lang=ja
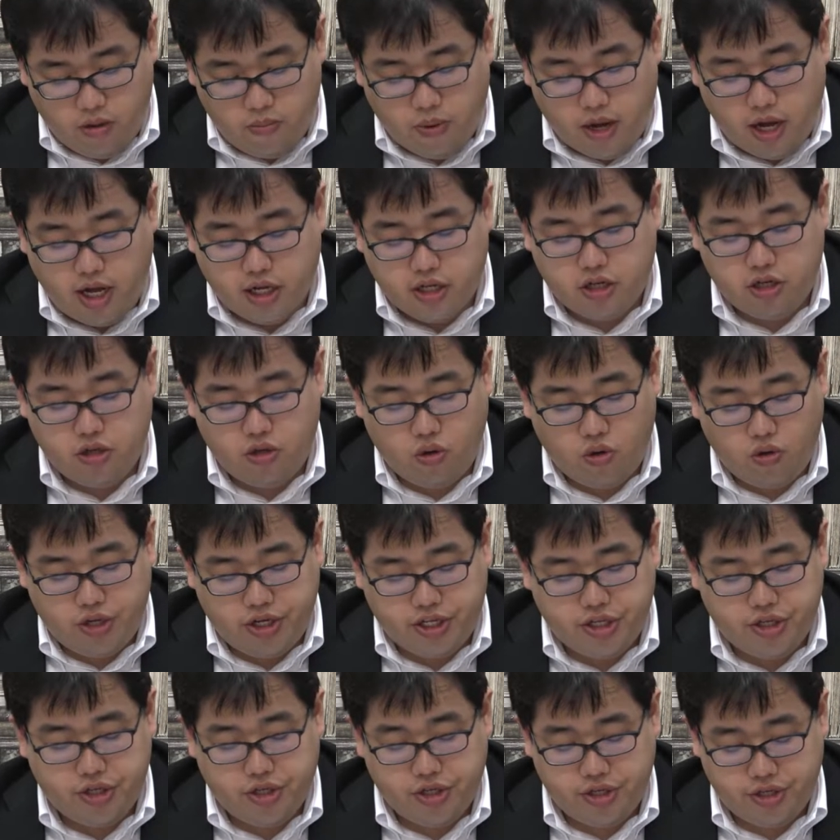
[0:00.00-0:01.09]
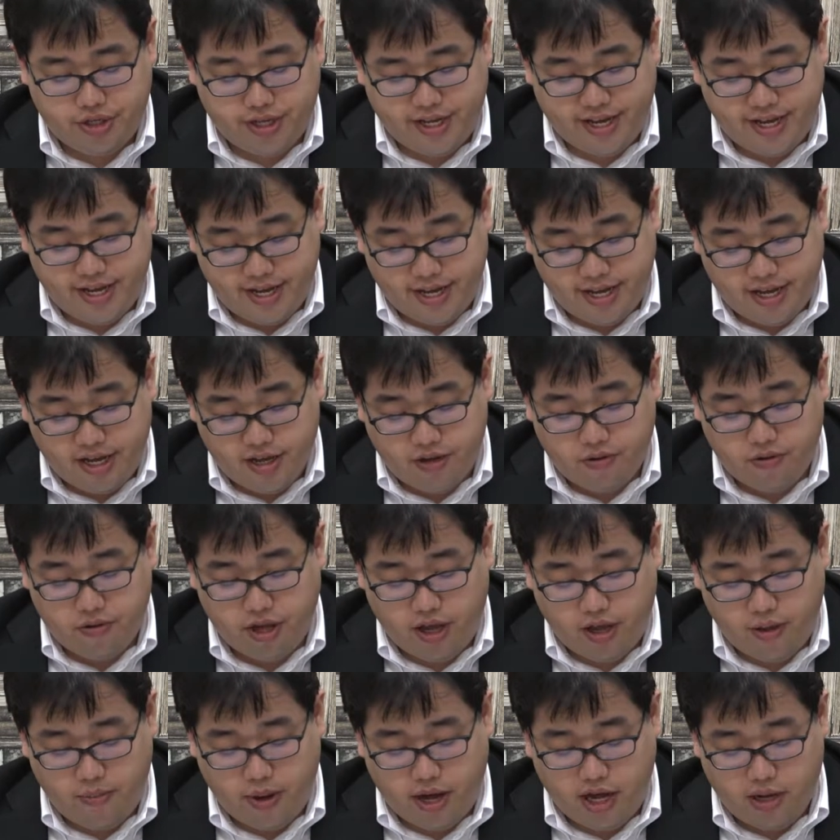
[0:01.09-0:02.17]
マークと記述、えー、併用
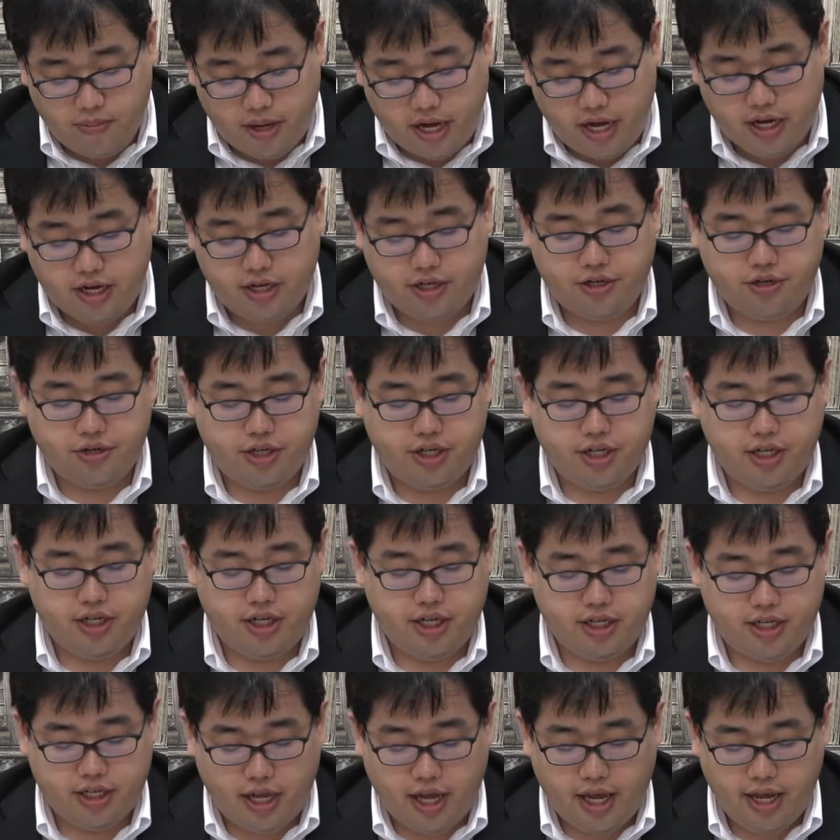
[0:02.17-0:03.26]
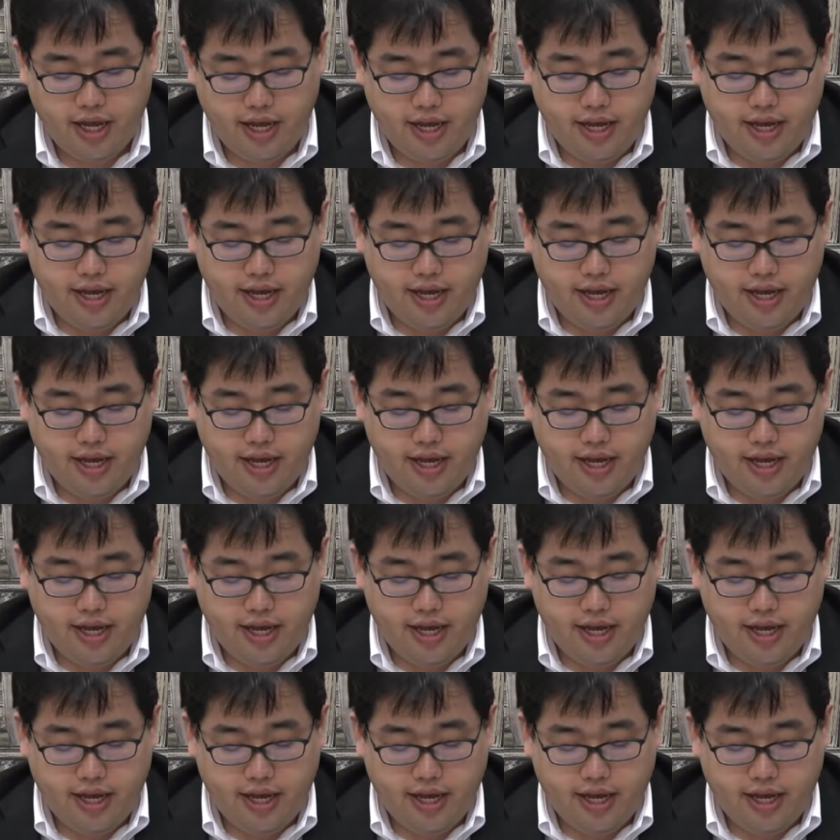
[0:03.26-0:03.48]
で、まあ、マーク中心ですね。